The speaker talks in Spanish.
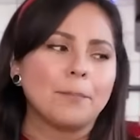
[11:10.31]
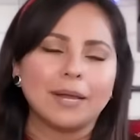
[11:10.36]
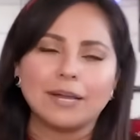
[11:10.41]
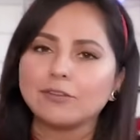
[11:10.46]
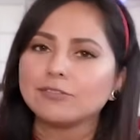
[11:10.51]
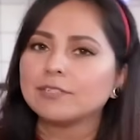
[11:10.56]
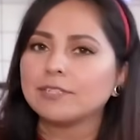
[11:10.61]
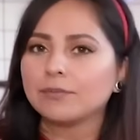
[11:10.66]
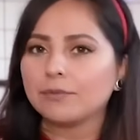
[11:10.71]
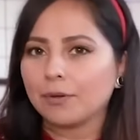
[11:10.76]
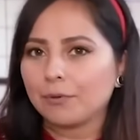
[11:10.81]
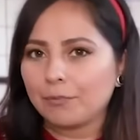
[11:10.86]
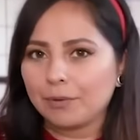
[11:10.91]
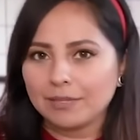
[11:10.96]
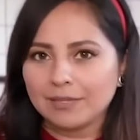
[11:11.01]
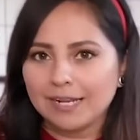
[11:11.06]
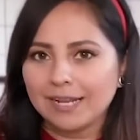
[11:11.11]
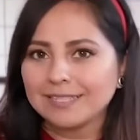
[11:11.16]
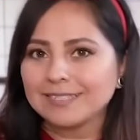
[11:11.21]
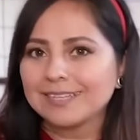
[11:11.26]
pero si no
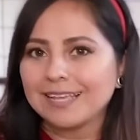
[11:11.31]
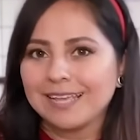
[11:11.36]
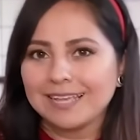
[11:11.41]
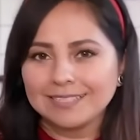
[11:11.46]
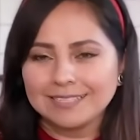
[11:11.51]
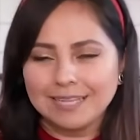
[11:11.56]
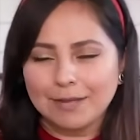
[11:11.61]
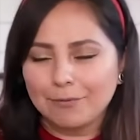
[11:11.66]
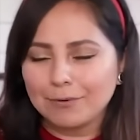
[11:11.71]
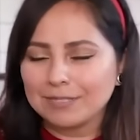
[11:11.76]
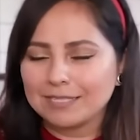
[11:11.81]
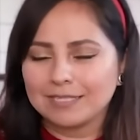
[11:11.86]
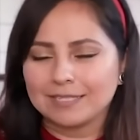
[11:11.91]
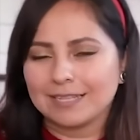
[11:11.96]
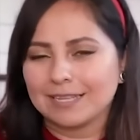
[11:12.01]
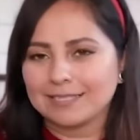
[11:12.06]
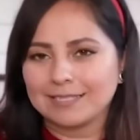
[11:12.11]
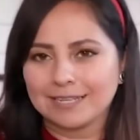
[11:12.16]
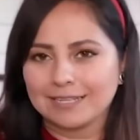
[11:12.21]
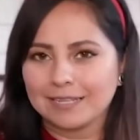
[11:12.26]
encuentras esta
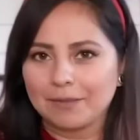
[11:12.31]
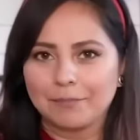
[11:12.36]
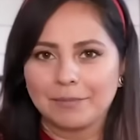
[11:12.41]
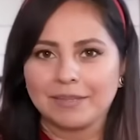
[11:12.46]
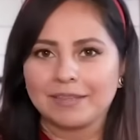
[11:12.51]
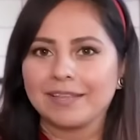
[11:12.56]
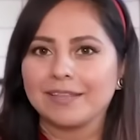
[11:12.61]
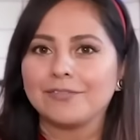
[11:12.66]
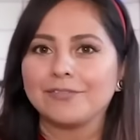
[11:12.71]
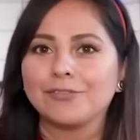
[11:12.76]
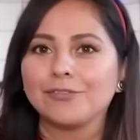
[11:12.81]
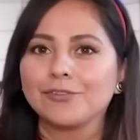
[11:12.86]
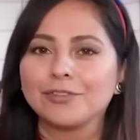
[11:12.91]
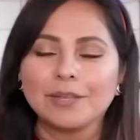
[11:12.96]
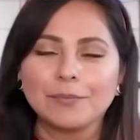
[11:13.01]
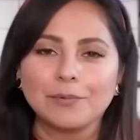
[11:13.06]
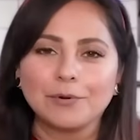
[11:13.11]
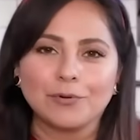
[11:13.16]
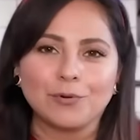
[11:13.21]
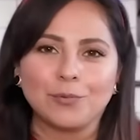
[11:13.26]
bolsita exactamente,
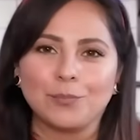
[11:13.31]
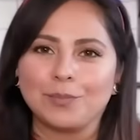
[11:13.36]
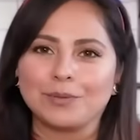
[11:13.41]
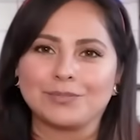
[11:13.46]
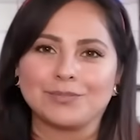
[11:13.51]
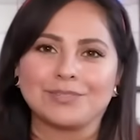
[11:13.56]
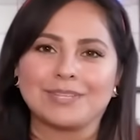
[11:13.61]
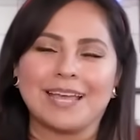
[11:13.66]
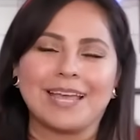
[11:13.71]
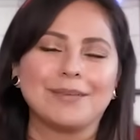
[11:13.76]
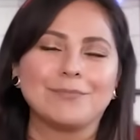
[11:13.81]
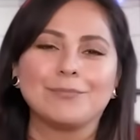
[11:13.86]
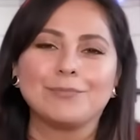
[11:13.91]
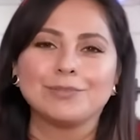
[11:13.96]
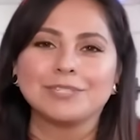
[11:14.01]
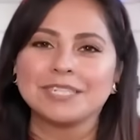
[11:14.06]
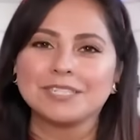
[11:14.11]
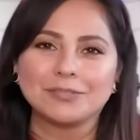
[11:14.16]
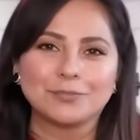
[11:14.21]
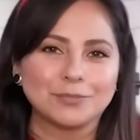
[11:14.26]
no te preocupes, o sea, hay
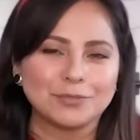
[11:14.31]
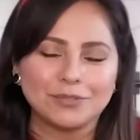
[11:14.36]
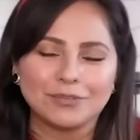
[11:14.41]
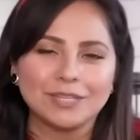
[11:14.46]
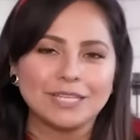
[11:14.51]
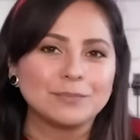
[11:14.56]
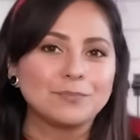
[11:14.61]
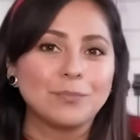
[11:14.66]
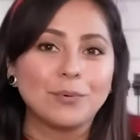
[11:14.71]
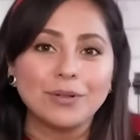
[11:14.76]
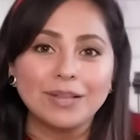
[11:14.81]
muchas opciones.